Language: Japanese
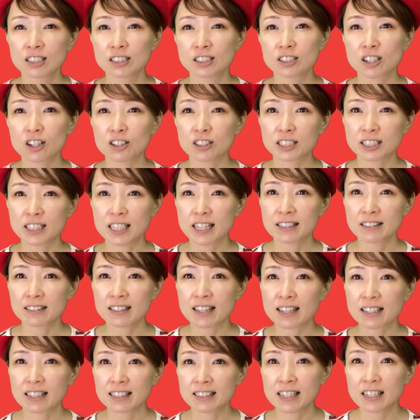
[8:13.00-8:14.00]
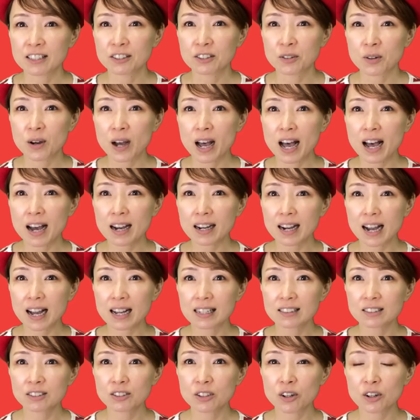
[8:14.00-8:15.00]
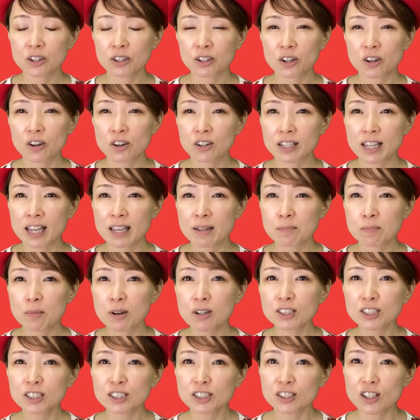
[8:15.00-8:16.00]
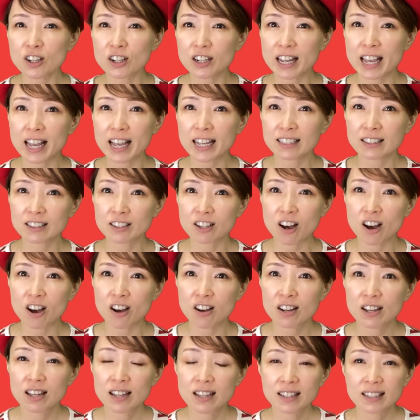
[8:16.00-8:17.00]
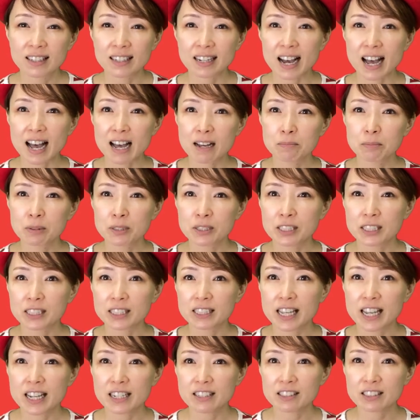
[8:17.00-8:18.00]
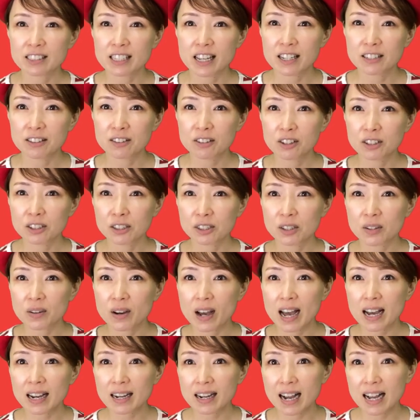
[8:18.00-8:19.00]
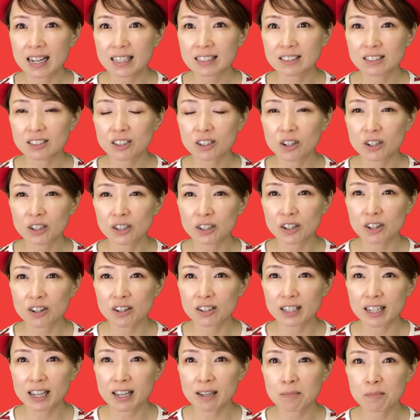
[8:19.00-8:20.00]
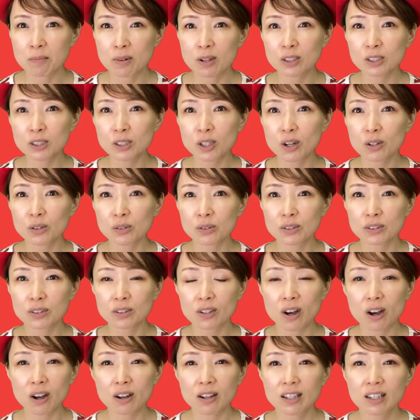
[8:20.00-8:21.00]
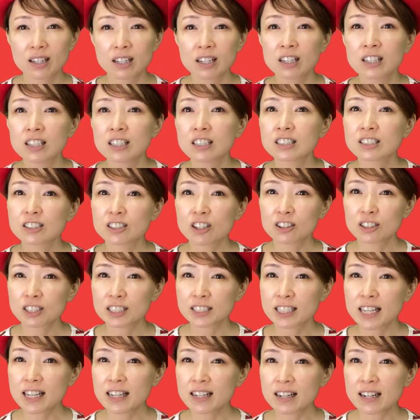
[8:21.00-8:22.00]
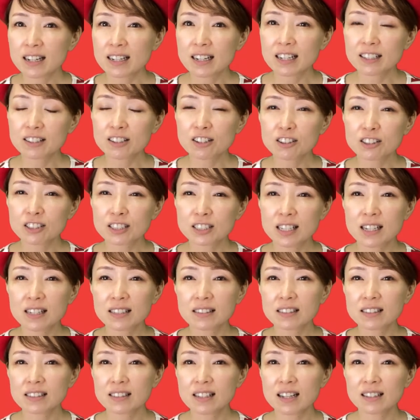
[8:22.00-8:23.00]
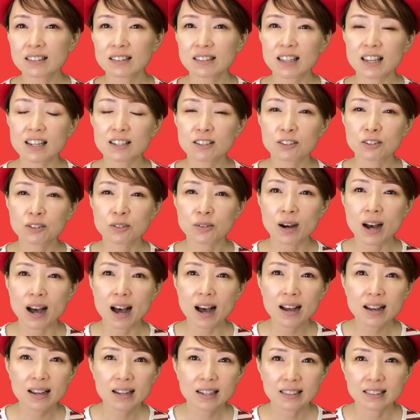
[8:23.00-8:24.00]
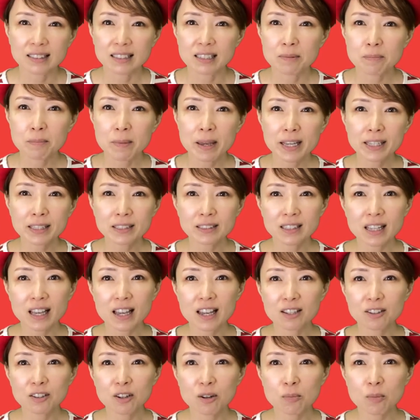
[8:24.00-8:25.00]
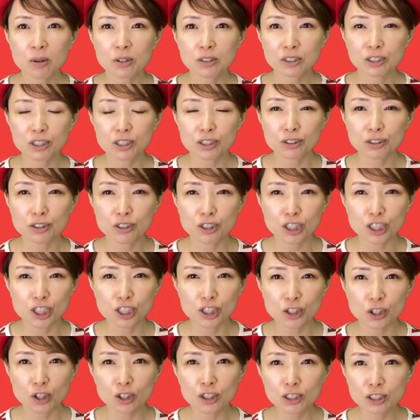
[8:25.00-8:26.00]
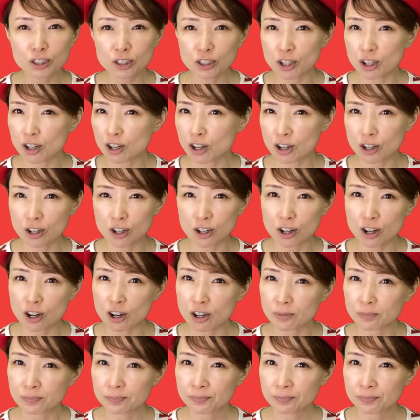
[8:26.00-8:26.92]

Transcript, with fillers: 直線的なのは感情表現もストレートカーブしている線の人は感情表現もソフト直線から曲線になっているのは二面性の持ち主の証拠